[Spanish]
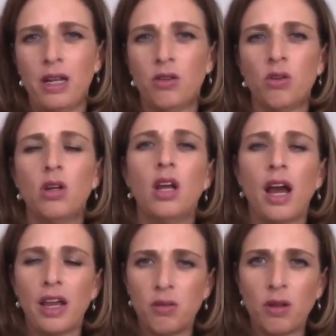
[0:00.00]
¿no?
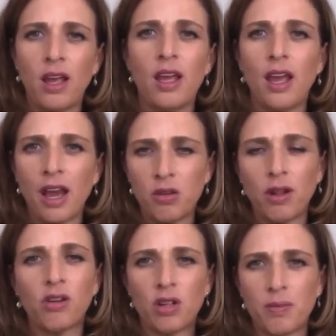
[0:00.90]
Eh,
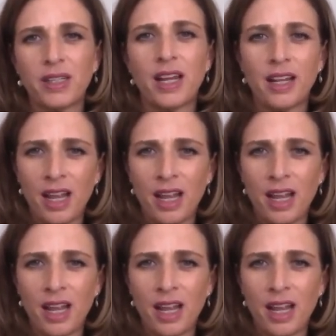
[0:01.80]
ayudarnos a pasar